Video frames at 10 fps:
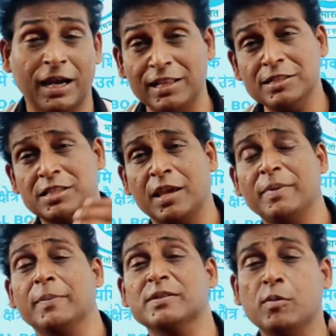कल से
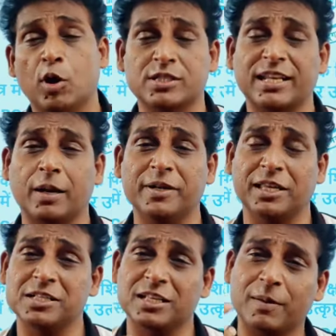मेरे पास में बहुत सारे कमेंट
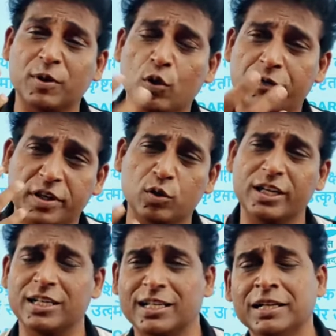थे कि सर आपने कोई वीडियो
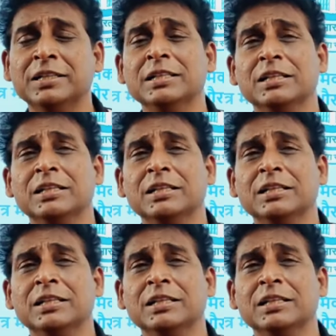नहीं डाला